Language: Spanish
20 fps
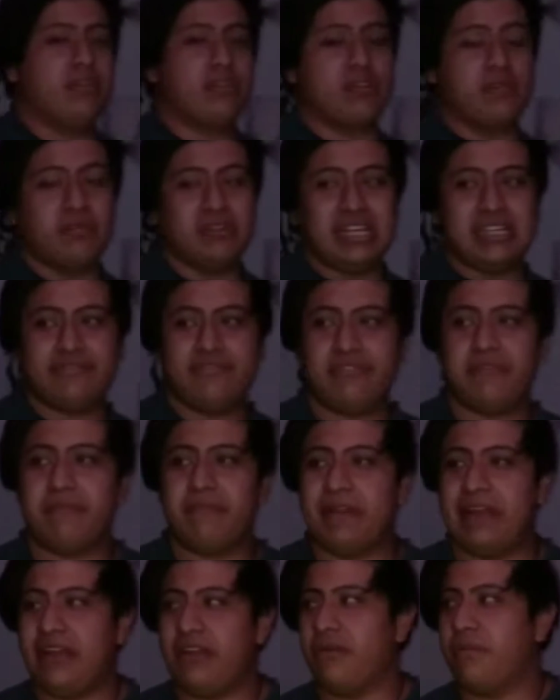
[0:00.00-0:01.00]
Bueno, como ya es
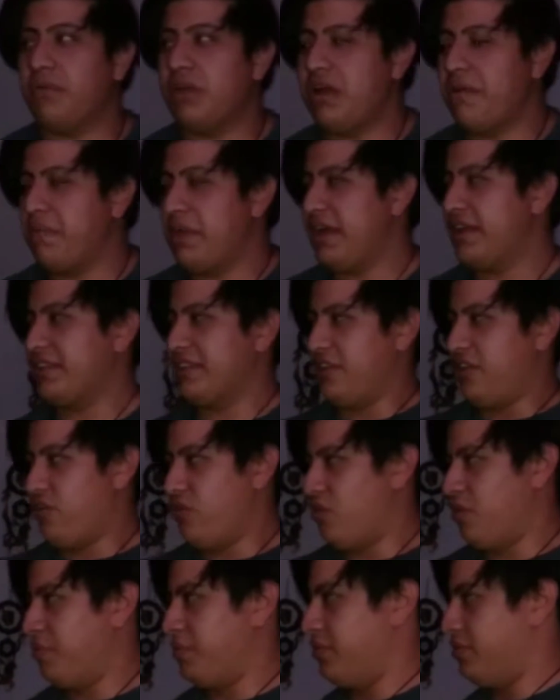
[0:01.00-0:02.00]
febrero, voy a hablar
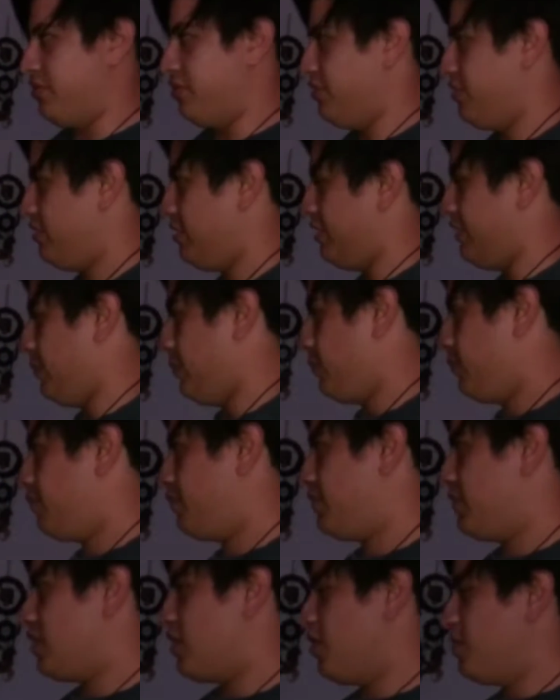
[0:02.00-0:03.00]
del obvio, ¿no? De
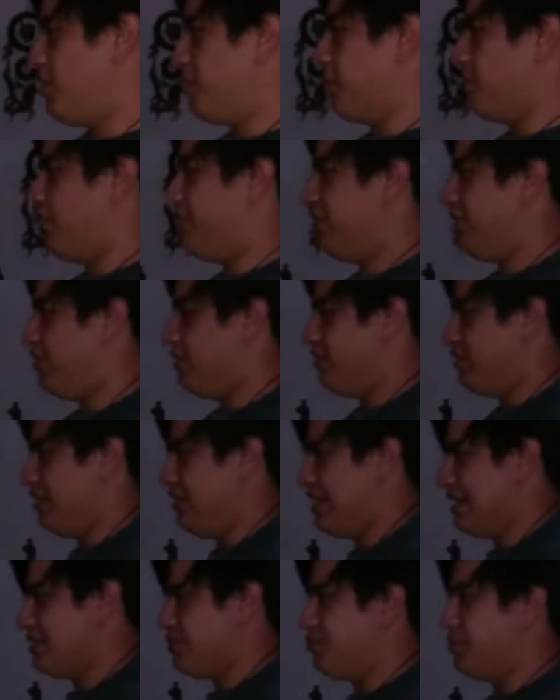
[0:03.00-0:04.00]
cómo Porfirio
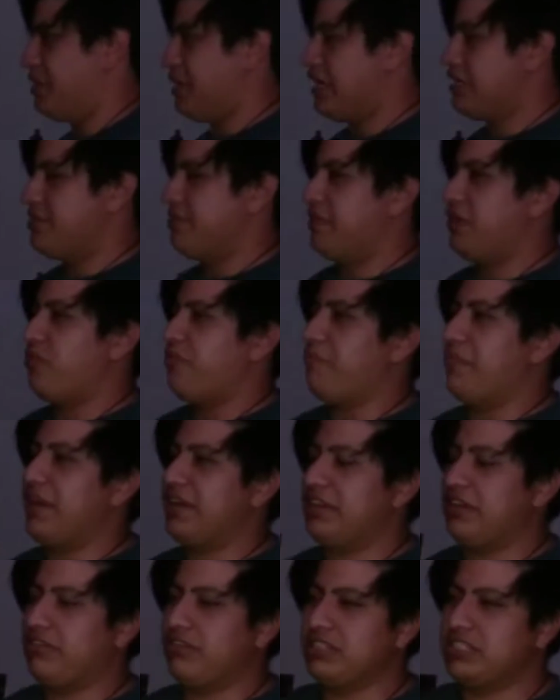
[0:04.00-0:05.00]
Díaz hubiera llevado a
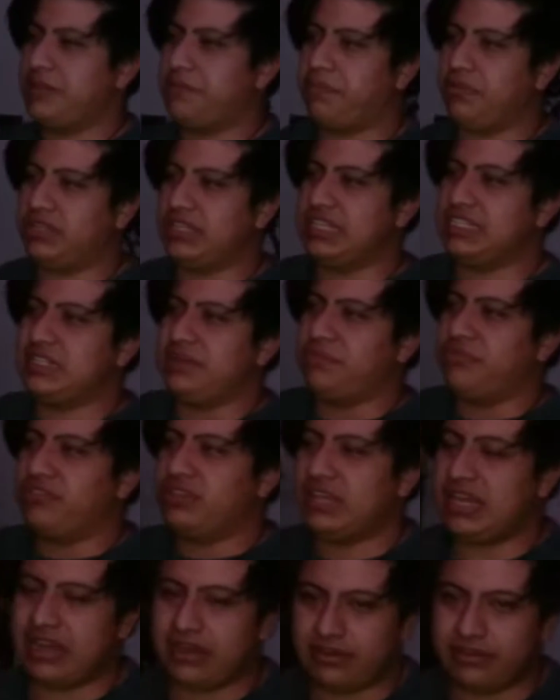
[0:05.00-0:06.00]
México a ser potencia
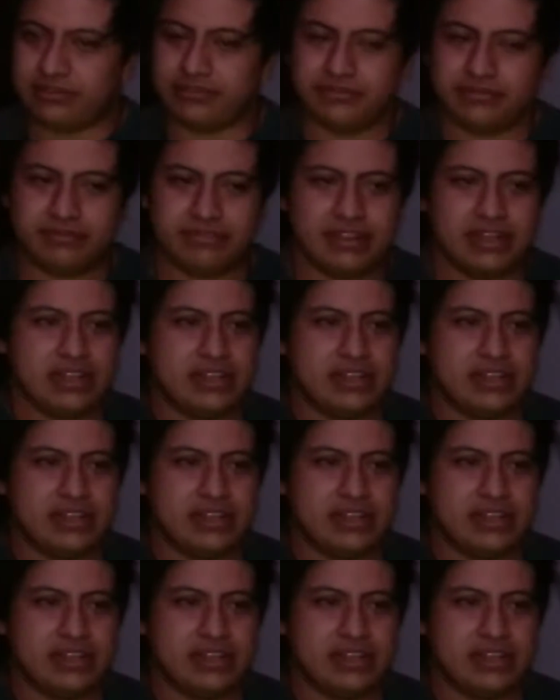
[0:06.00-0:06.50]
mundial, ¿no?